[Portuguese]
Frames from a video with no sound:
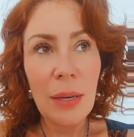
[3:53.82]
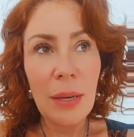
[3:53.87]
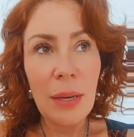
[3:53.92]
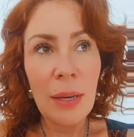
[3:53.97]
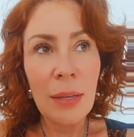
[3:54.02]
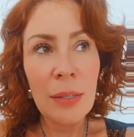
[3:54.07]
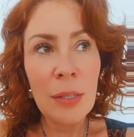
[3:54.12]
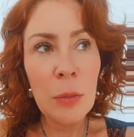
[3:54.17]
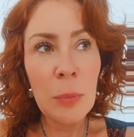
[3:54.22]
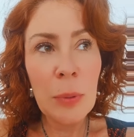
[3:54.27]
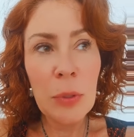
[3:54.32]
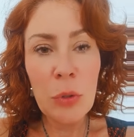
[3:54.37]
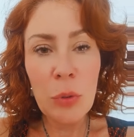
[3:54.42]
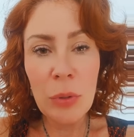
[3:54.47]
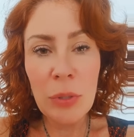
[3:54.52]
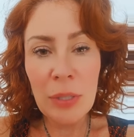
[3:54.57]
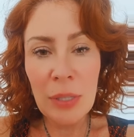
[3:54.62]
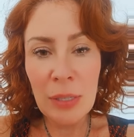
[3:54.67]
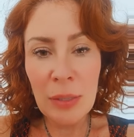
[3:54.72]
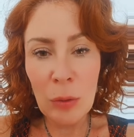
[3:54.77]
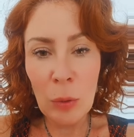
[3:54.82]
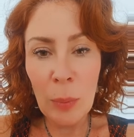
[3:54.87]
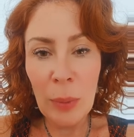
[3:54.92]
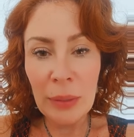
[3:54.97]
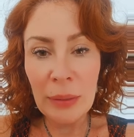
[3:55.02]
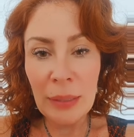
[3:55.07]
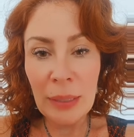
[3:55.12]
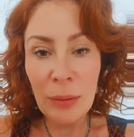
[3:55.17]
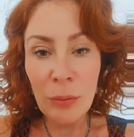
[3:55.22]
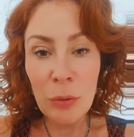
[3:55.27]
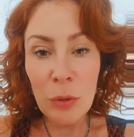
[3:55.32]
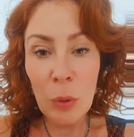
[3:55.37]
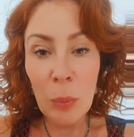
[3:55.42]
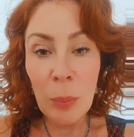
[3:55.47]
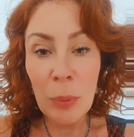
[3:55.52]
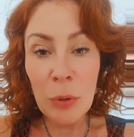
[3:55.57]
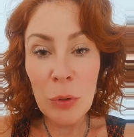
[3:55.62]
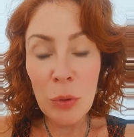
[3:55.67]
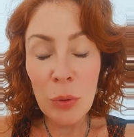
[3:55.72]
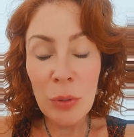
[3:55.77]
Essas pessoas que vocês estão batendo são
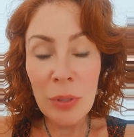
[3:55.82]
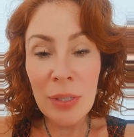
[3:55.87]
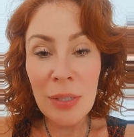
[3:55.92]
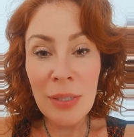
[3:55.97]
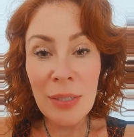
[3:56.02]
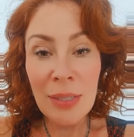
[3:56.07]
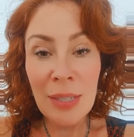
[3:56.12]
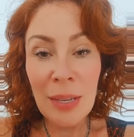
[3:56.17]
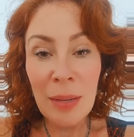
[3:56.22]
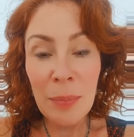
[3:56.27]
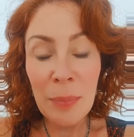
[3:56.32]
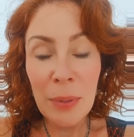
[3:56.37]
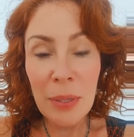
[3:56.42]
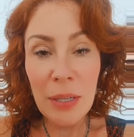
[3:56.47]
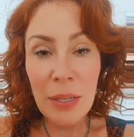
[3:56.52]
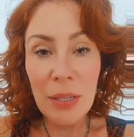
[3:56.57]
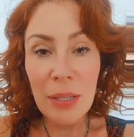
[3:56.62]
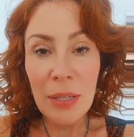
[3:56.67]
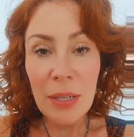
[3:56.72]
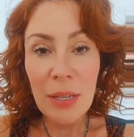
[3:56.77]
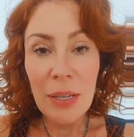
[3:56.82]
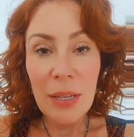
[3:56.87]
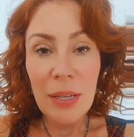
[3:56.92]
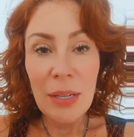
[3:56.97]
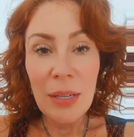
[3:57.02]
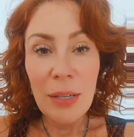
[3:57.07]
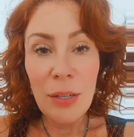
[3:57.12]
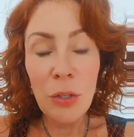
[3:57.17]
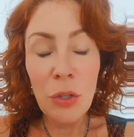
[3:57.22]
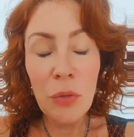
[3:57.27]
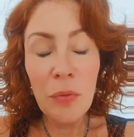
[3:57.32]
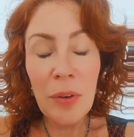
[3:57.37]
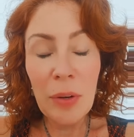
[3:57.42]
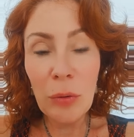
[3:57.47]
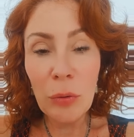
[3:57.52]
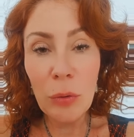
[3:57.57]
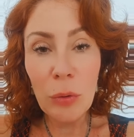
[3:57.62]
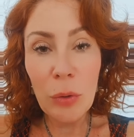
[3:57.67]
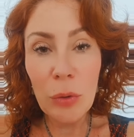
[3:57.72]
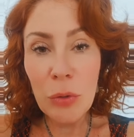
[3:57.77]
pessoas que sempre
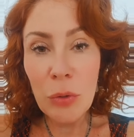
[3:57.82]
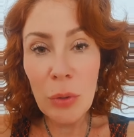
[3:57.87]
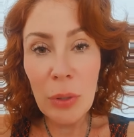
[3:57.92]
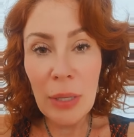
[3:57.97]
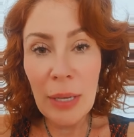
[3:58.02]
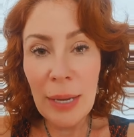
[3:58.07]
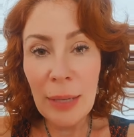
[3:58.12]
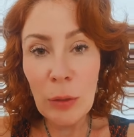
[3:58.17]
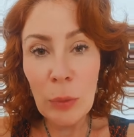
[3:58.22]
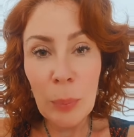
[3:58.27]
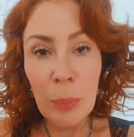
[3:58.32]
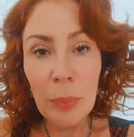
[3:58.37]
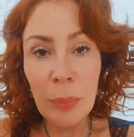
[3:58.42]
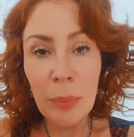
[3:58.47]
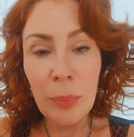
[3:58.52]
estiveram do nosso lado,